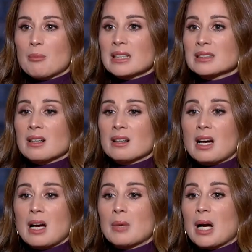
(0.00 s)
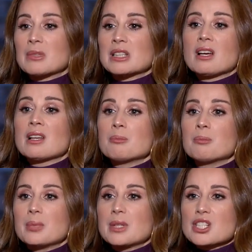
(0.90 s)
بعدنا عم عم نطالب
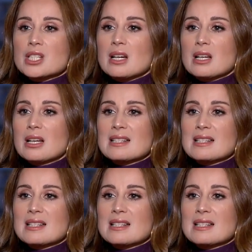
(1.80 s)
باشياء